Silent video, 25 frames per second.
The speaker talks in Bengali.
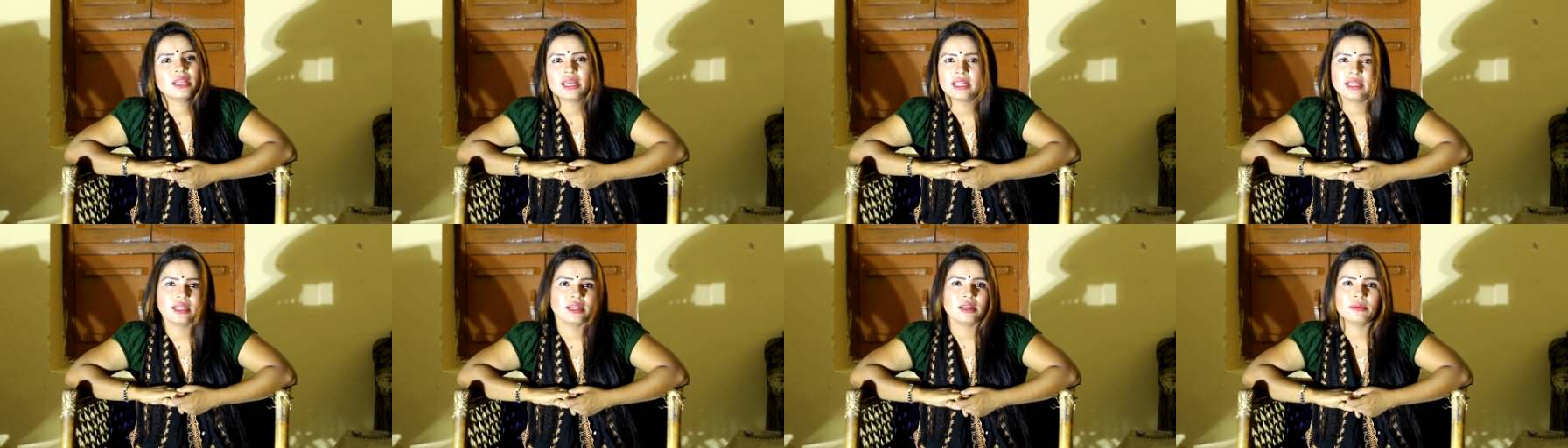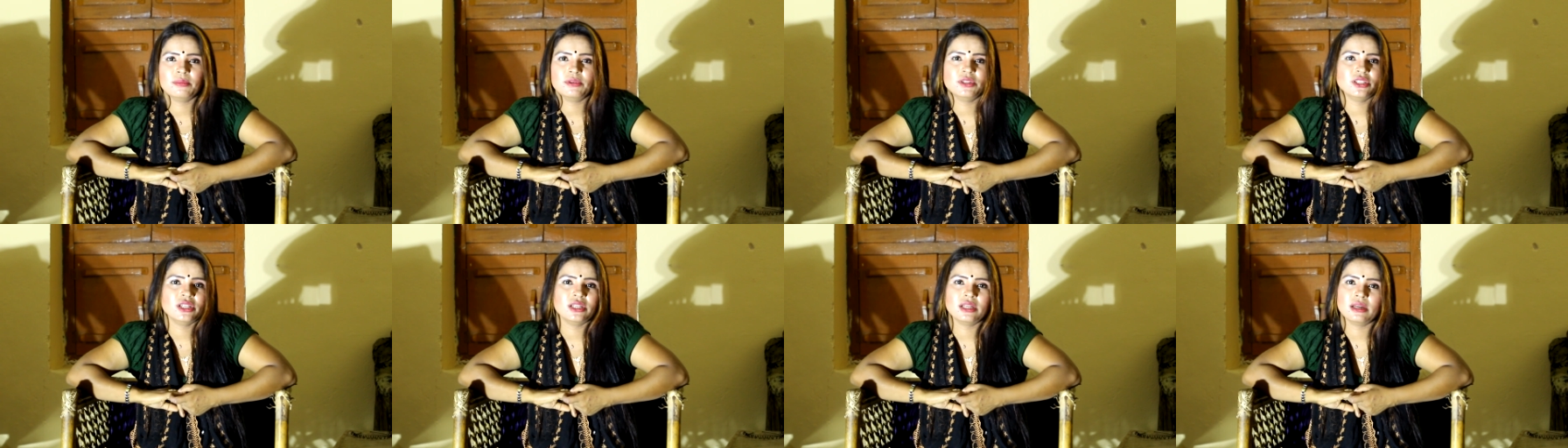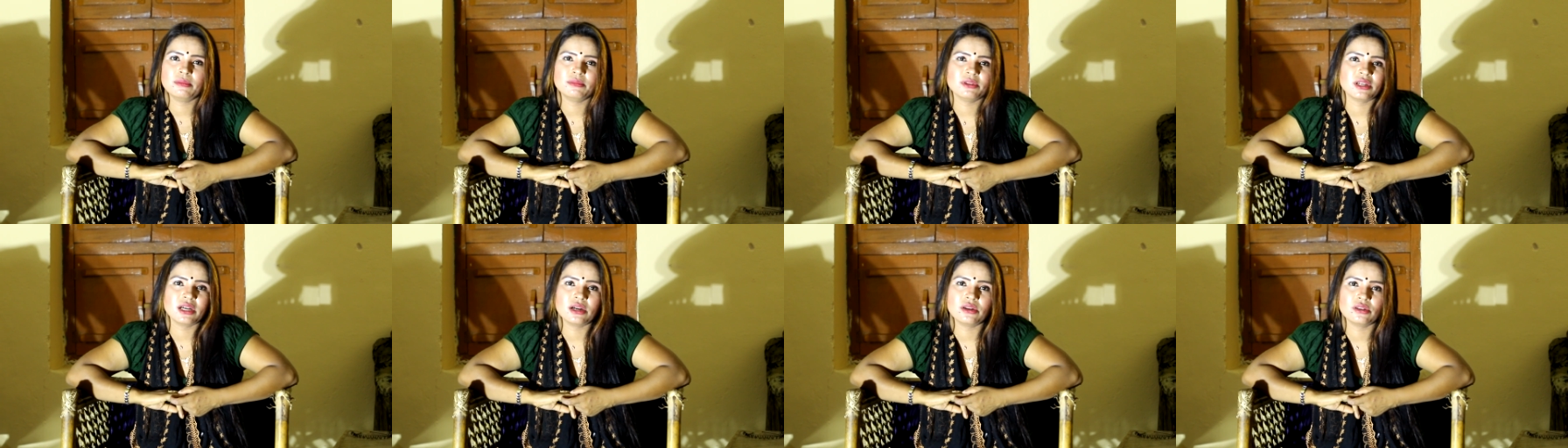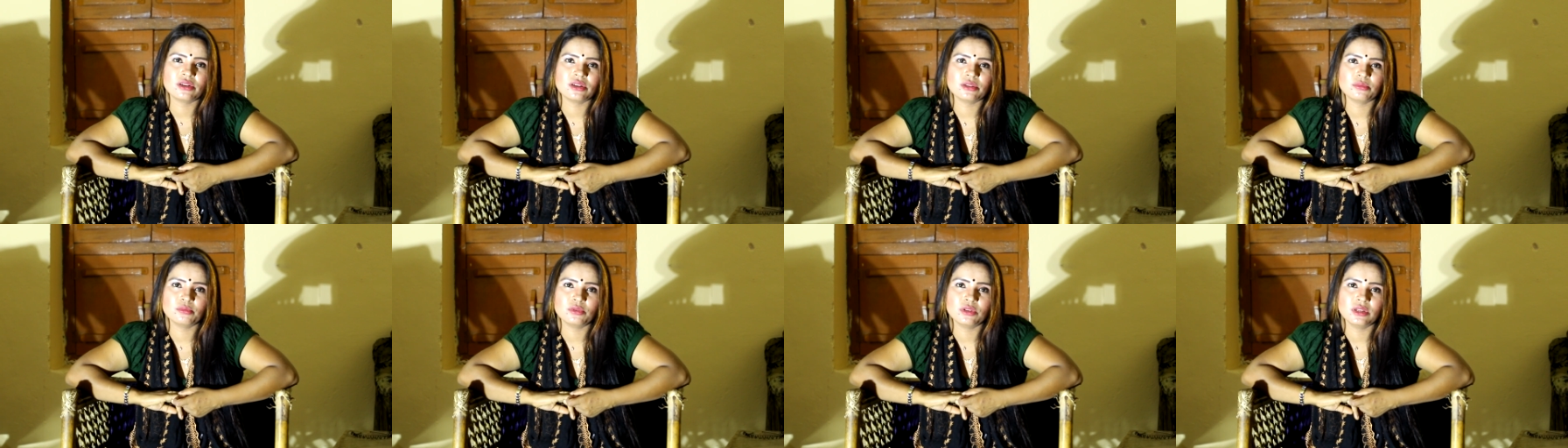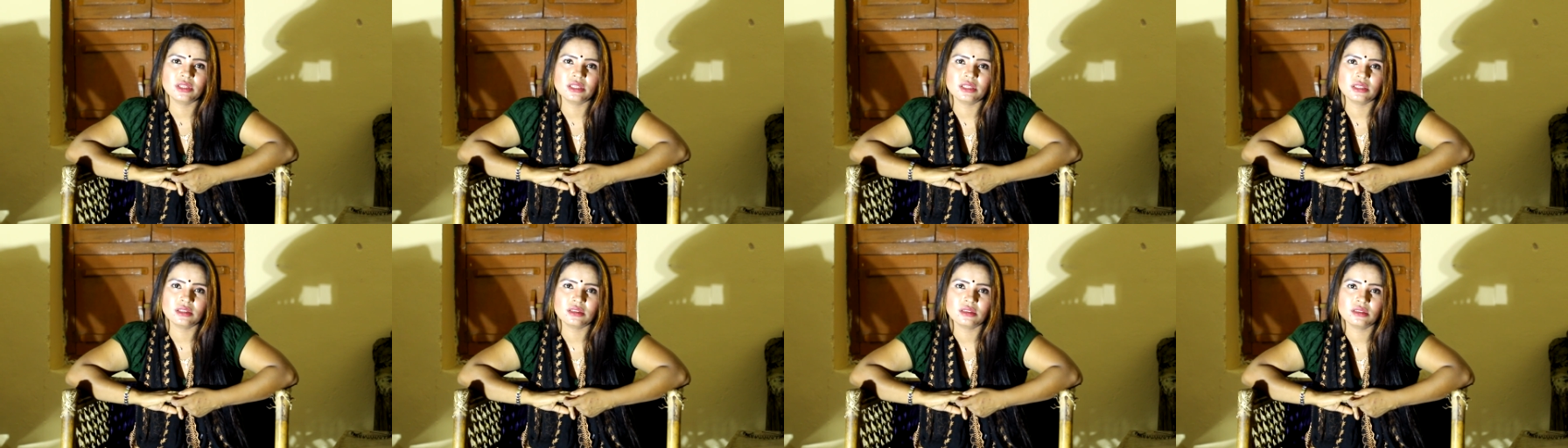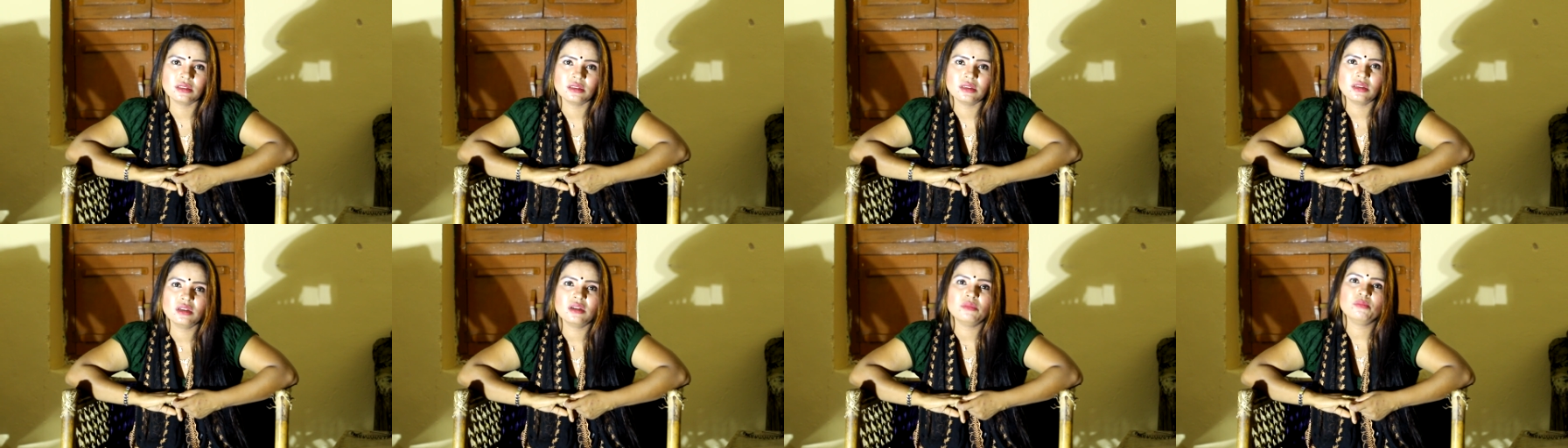না না না বিষয়টা আমি কারো বলি না
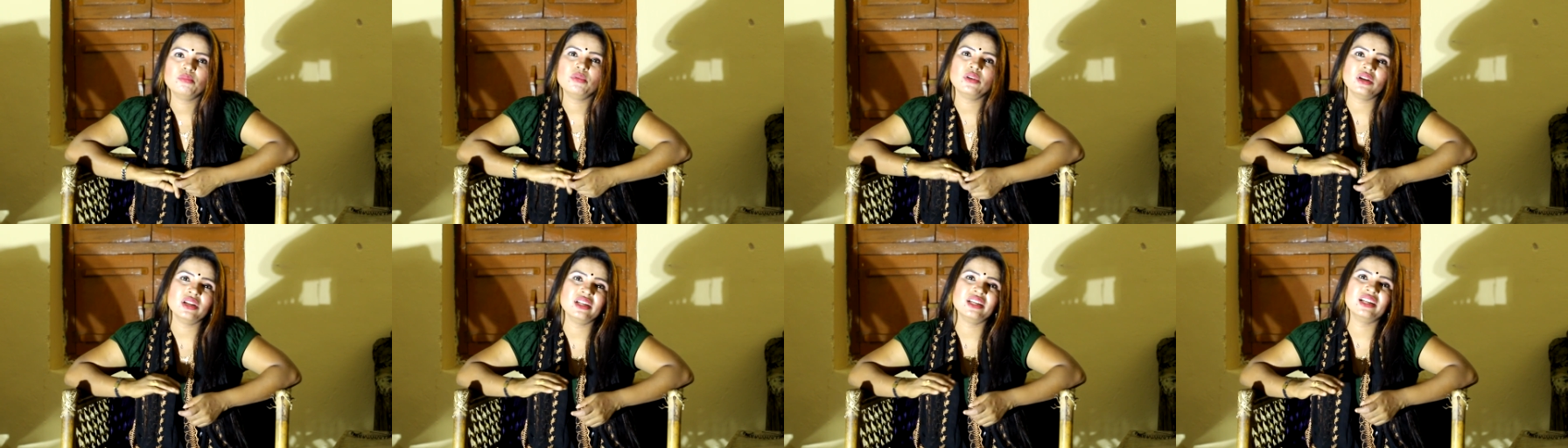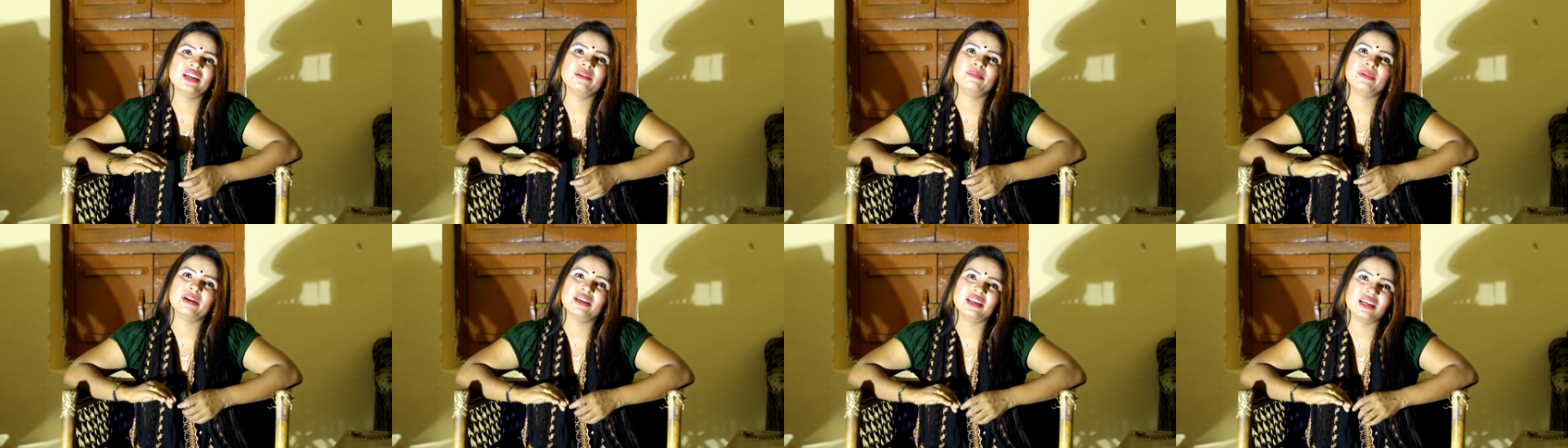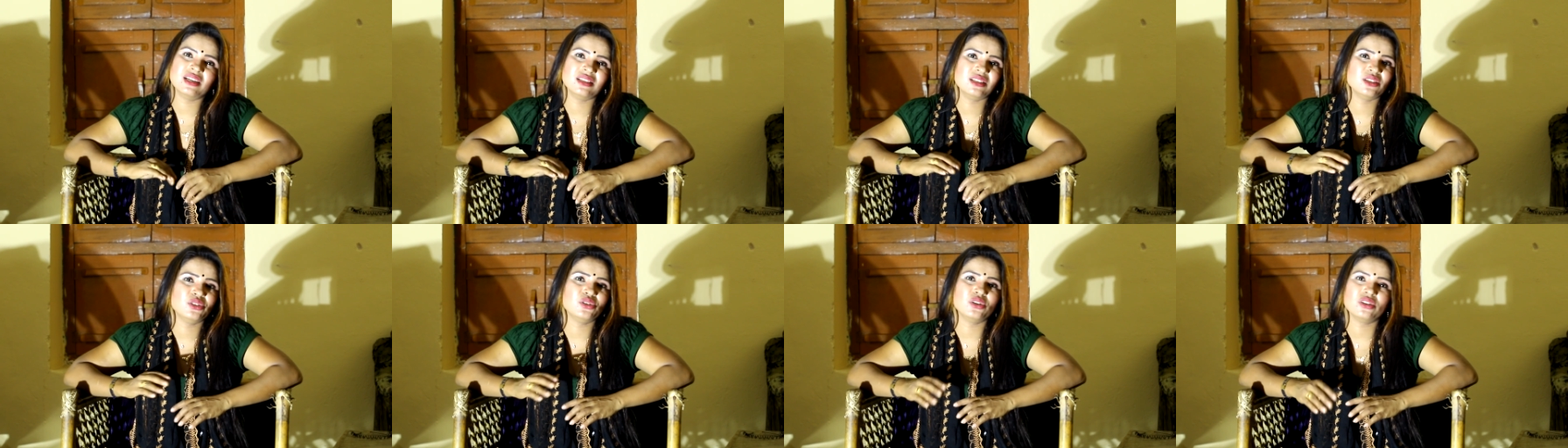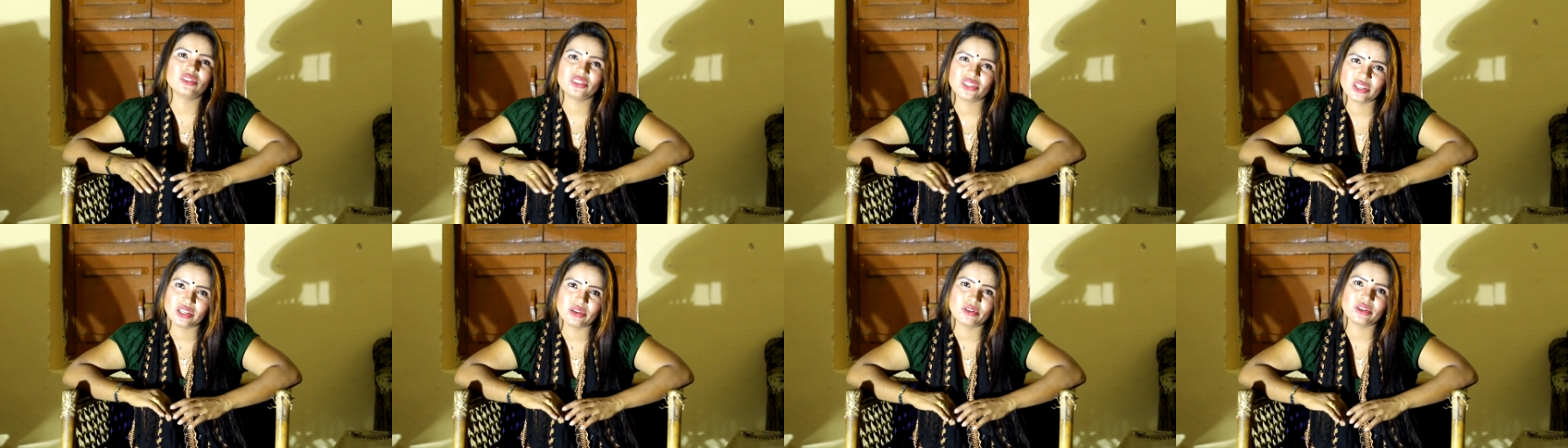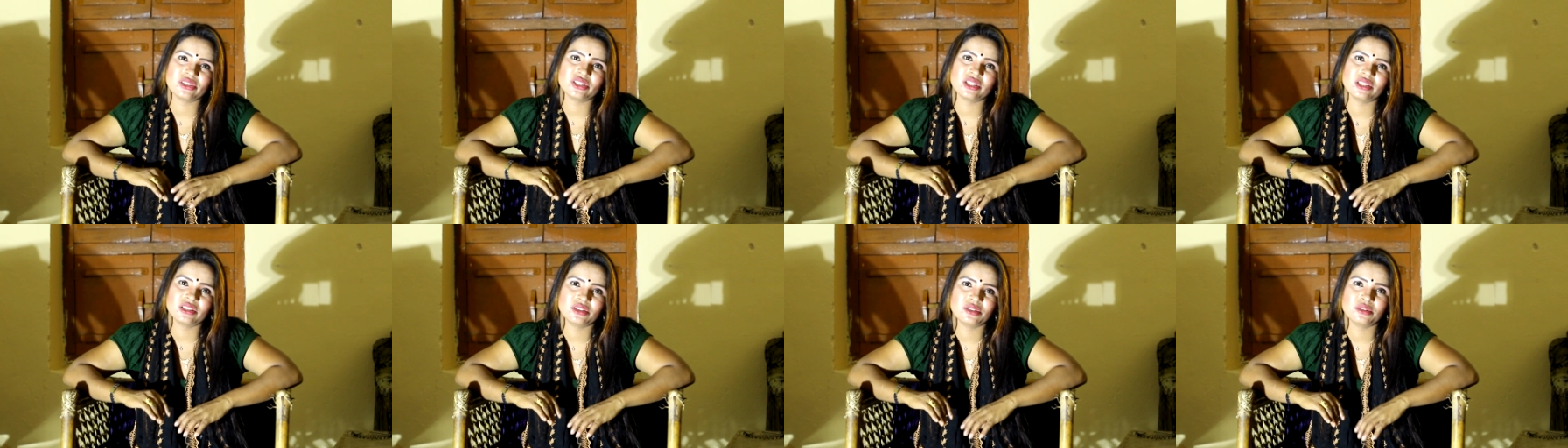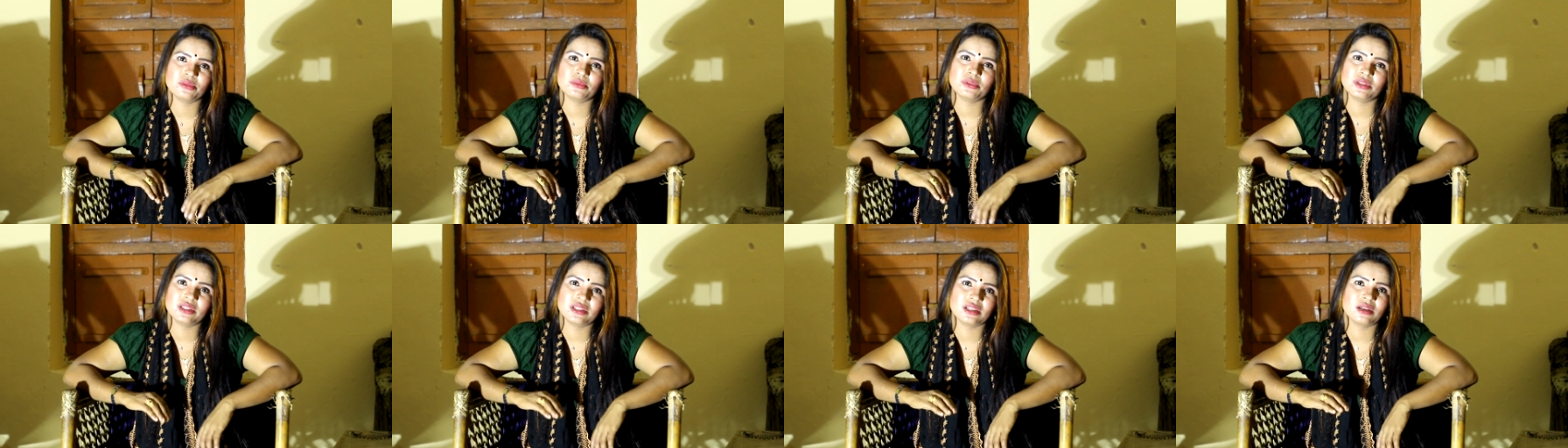বলি নাই ভাইয়া যে সংসারে অশান্তি
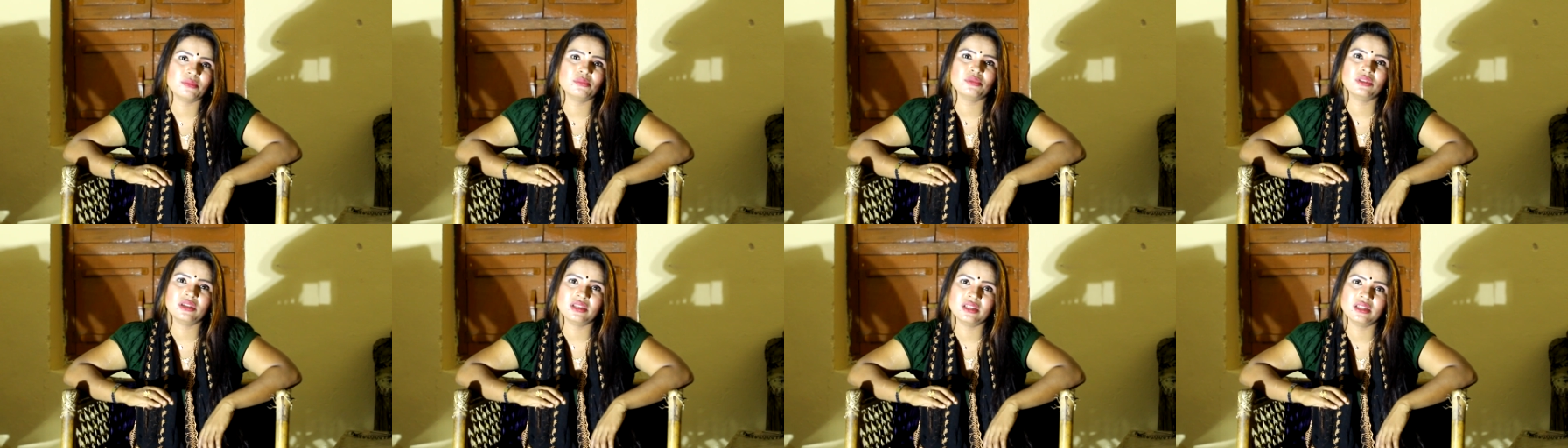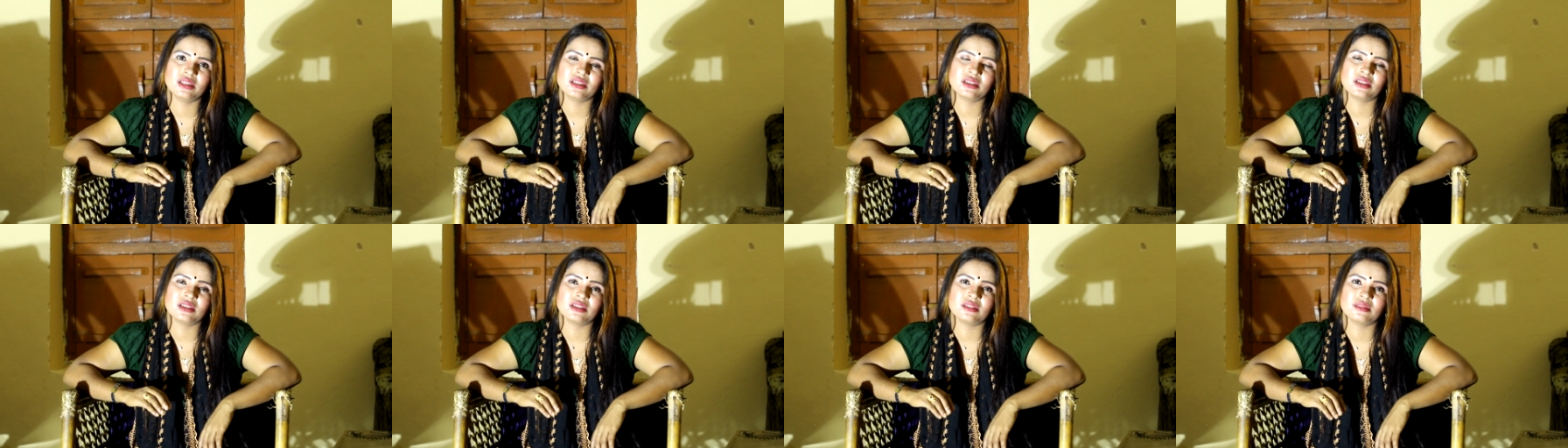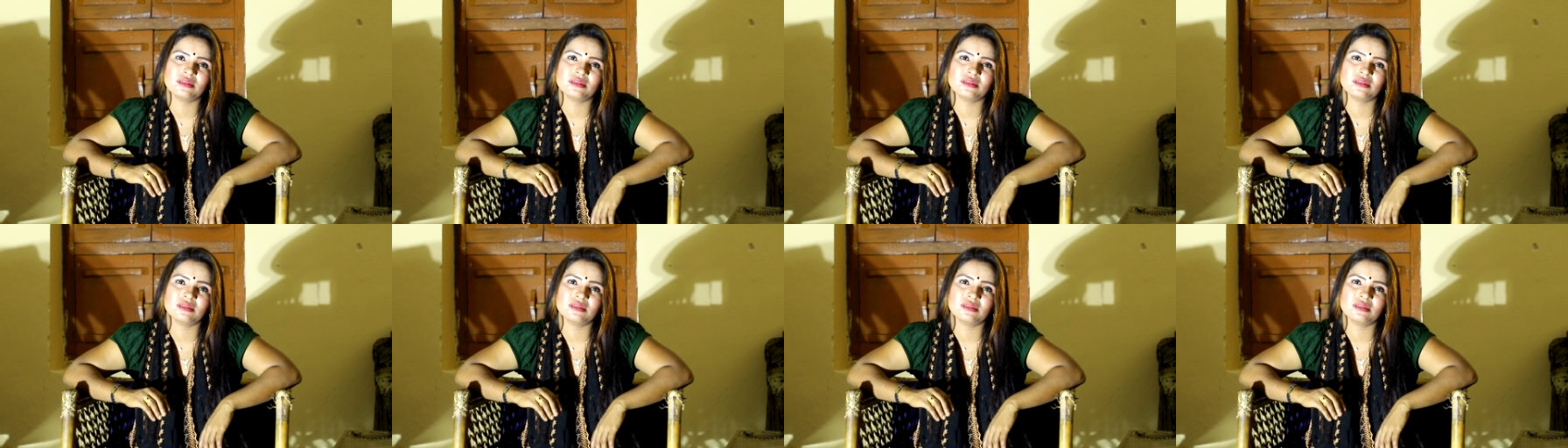হবো দেখে বলিনি